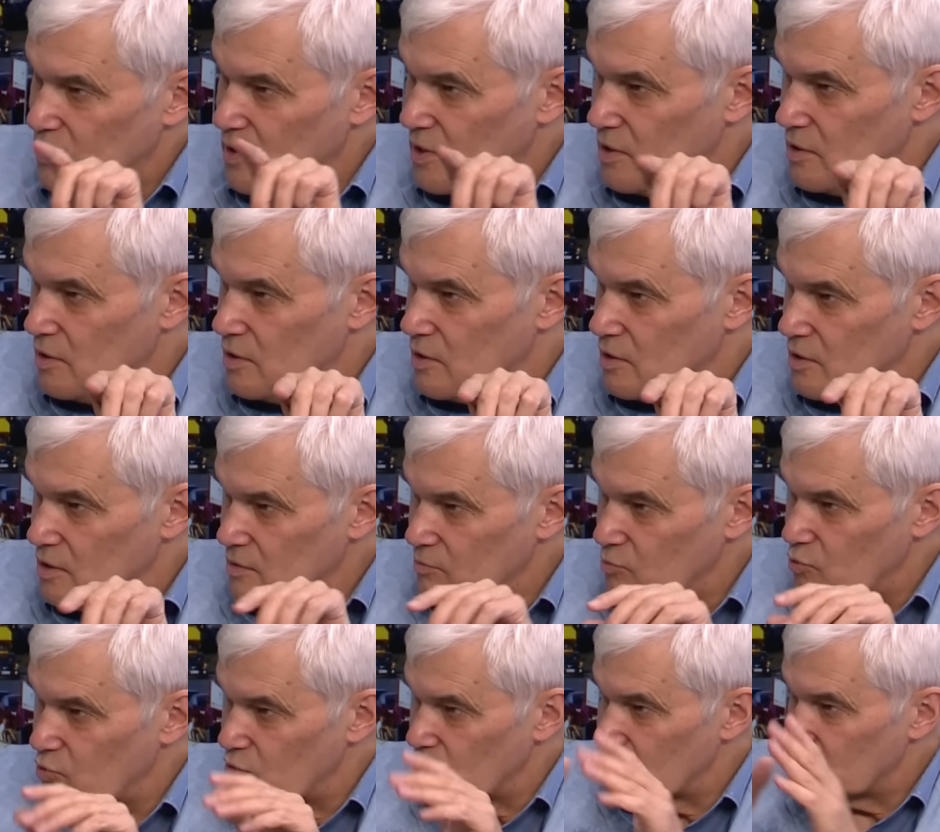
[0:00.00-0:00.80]
передано не
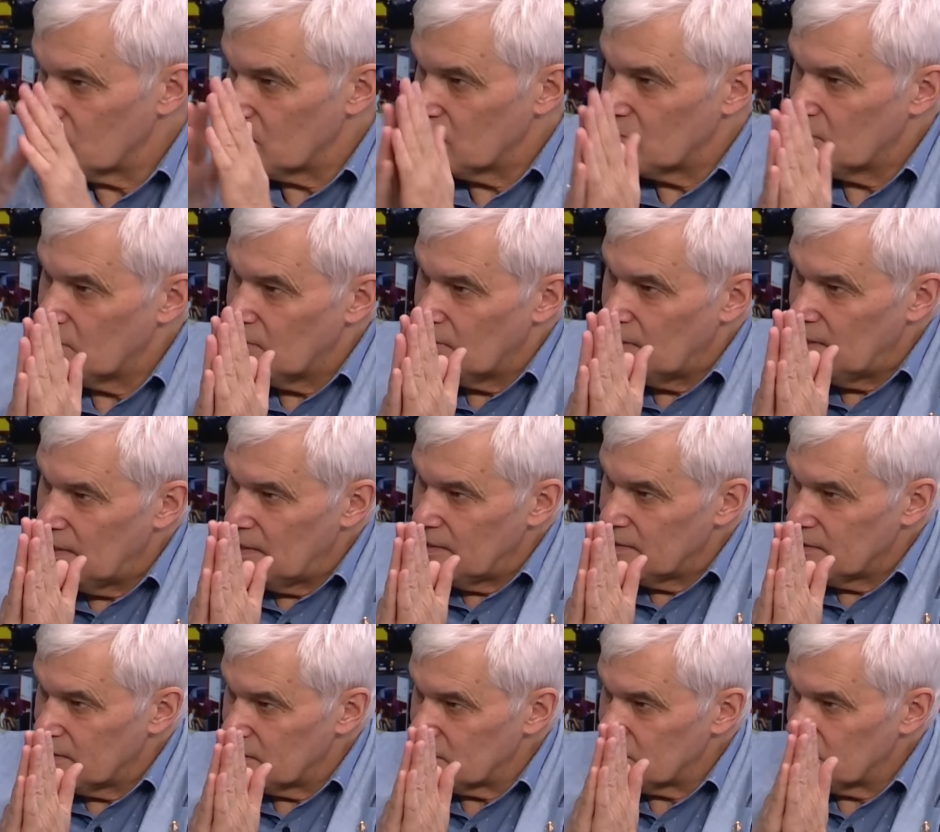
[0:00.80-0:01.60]
будет.
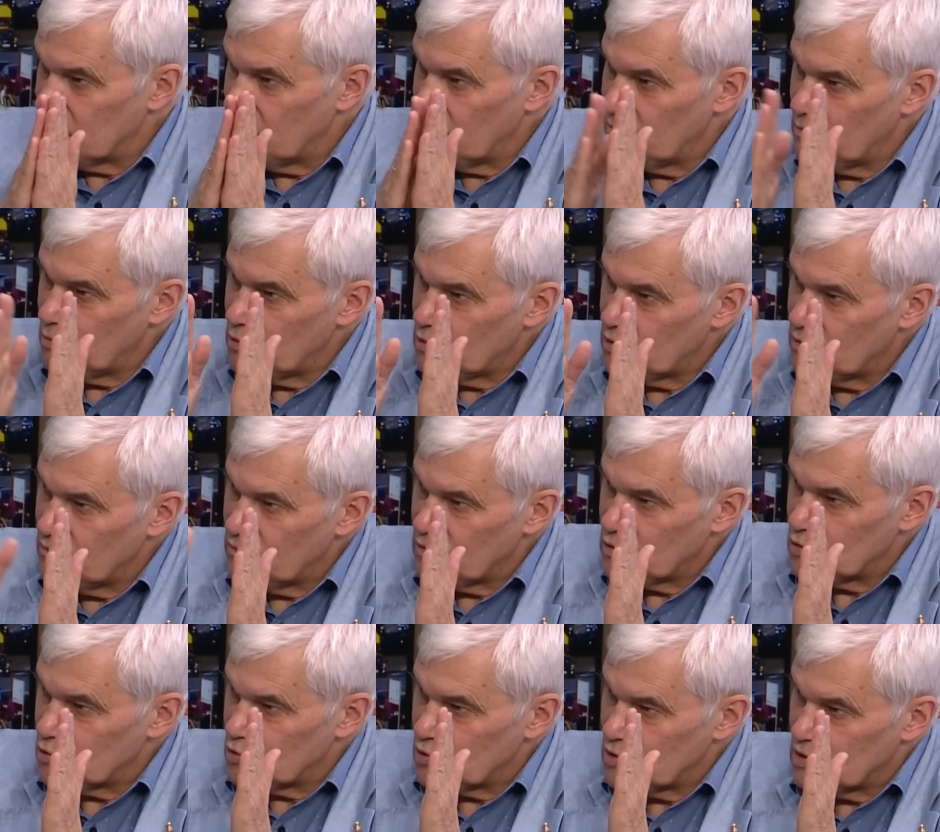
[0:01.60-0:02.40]
Значит, вы будете
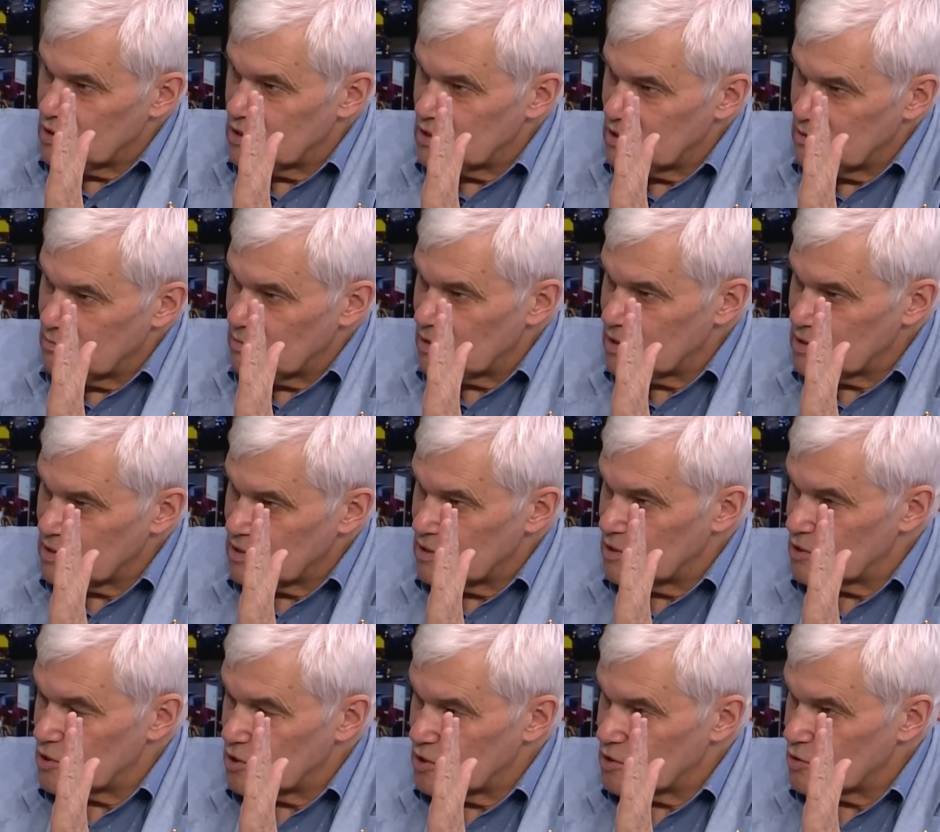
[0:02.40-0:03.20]
вынуждены снимать,
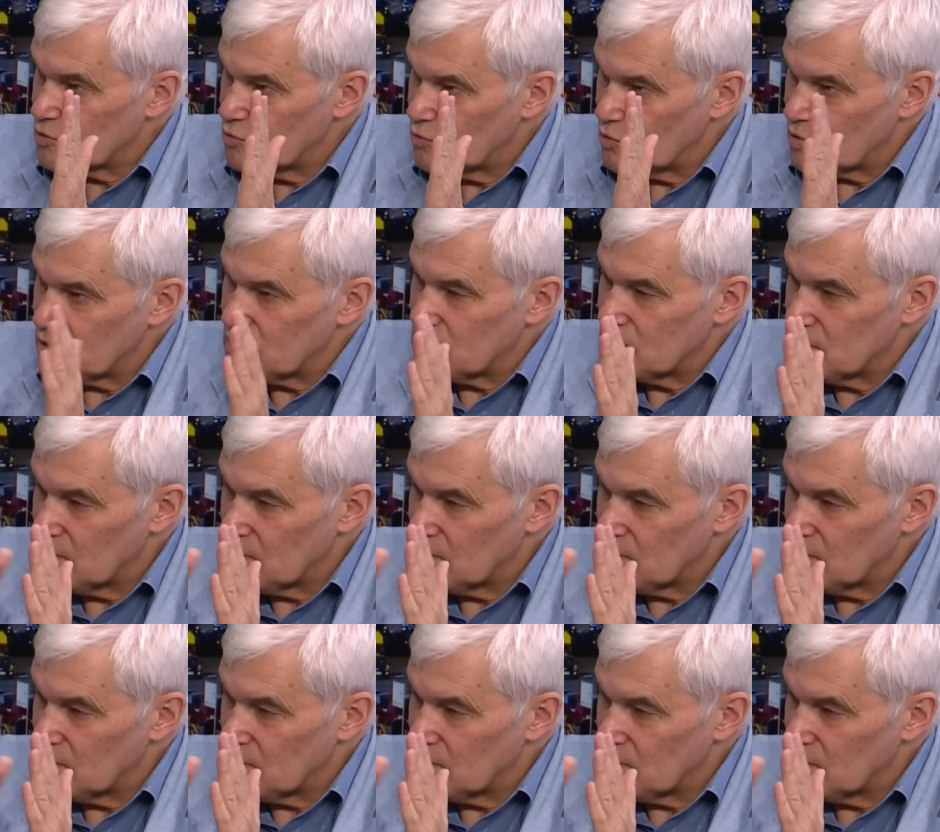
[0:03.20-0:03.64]
снижать скорость.